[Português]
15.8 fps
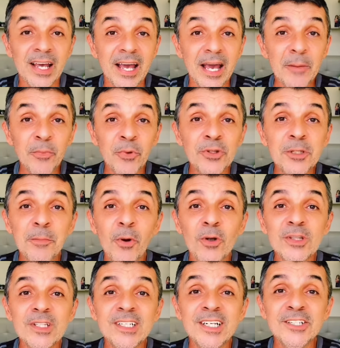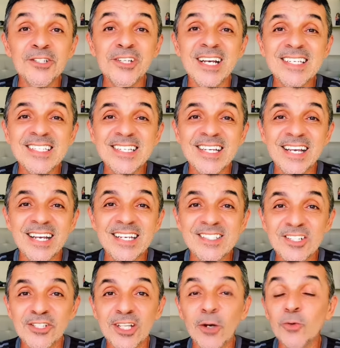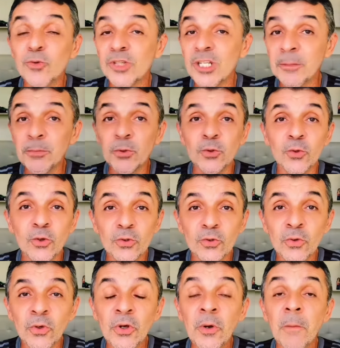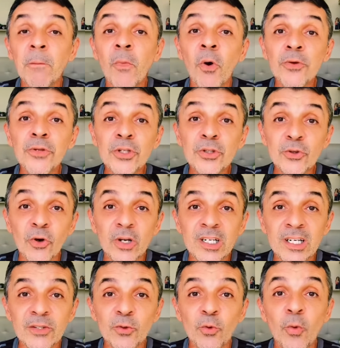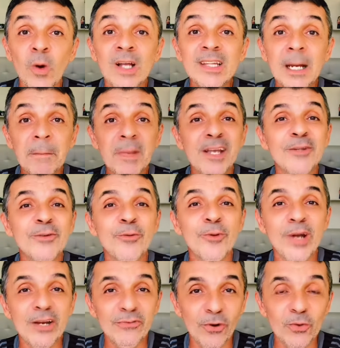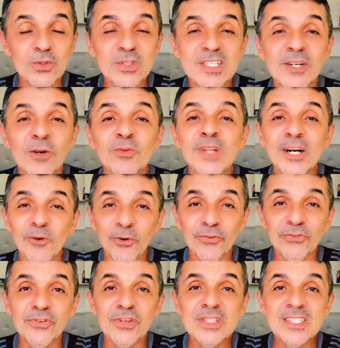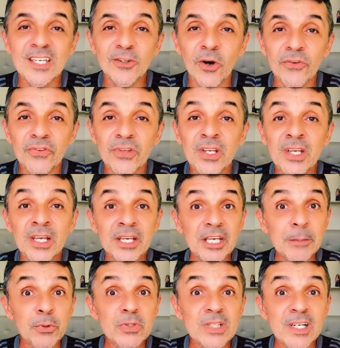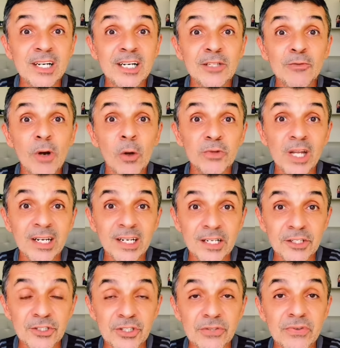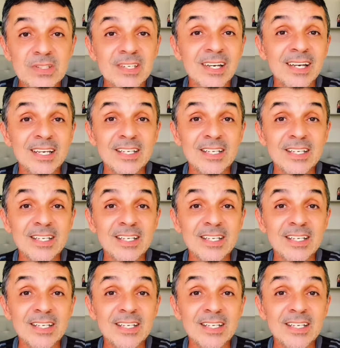É muito importante que a ciência está o tempo todo monitorando o andamento e a evolução da Covid-19 e buscando alternativas.